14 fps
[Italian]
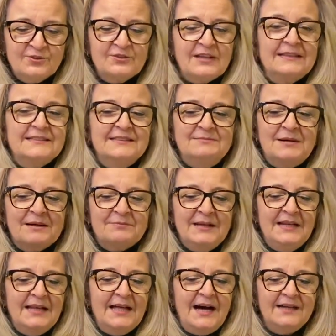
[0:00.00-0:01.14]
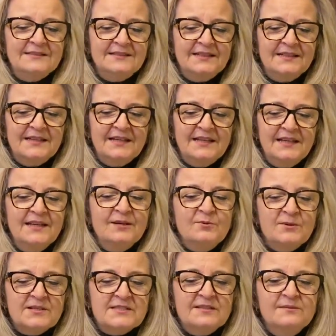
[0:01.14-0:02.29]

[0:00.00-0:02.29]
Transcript: tante marmellate e questo è